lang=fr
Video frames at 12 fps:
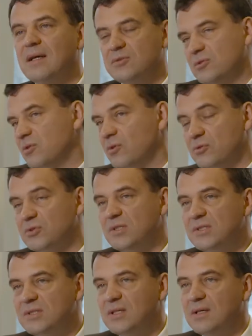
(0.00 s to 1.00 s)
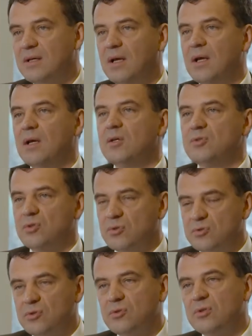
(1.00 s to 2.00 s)
assurance d'essai, s'en
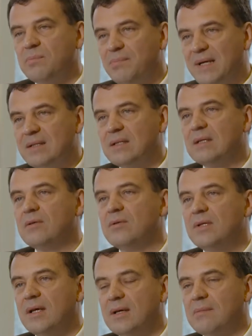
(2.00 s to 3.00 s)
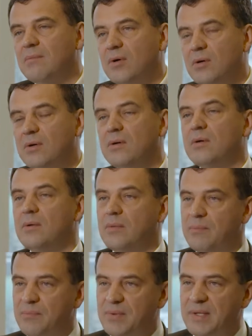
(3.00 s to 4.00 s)
sortent particulièrement
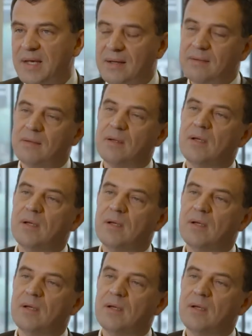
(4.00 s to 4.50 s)
bien